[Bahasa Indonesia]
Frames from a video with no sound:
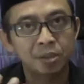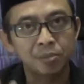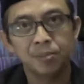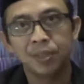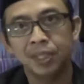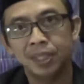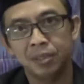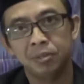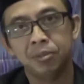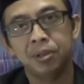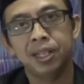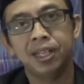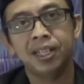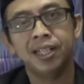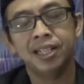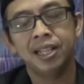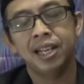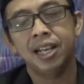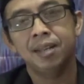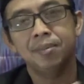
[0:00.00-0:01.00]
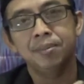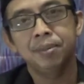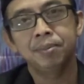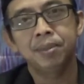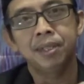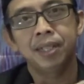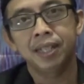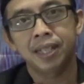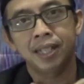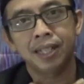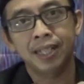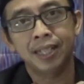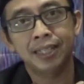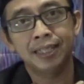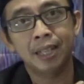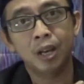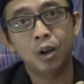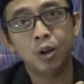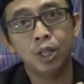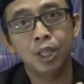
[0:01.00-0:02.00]
spiritual ini akan memberikan
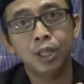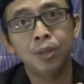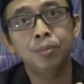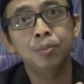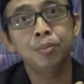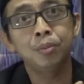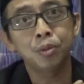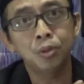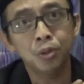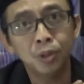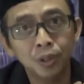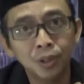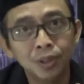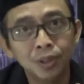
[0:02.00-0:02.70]
kita imun